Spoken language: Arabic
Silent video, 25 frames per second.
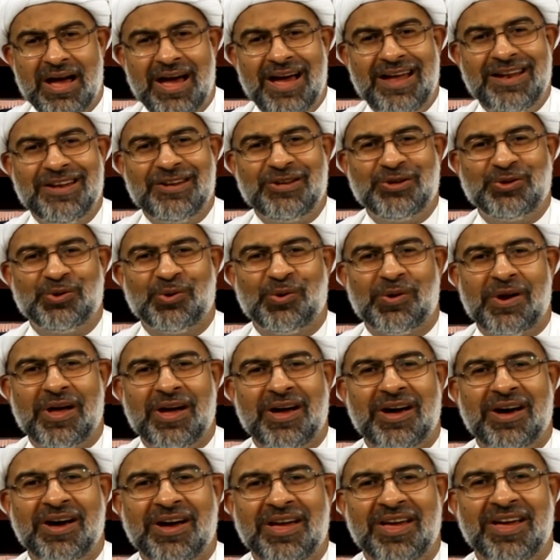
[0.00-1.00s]
أن
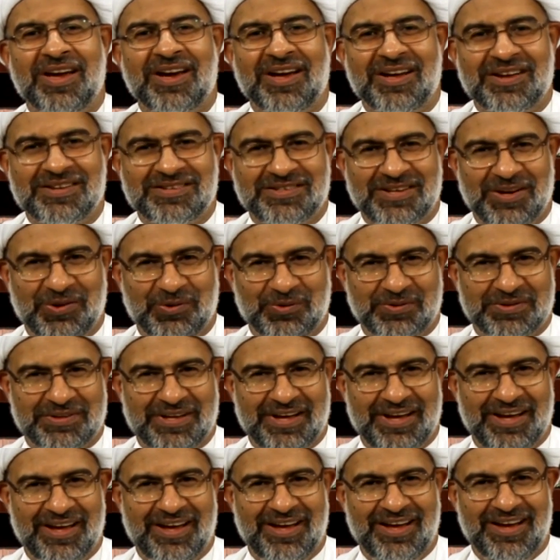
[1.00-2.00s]
ترقق
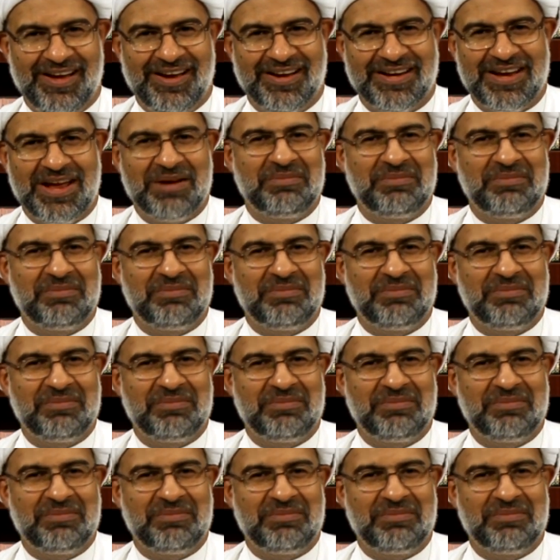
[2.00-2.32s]
صوتها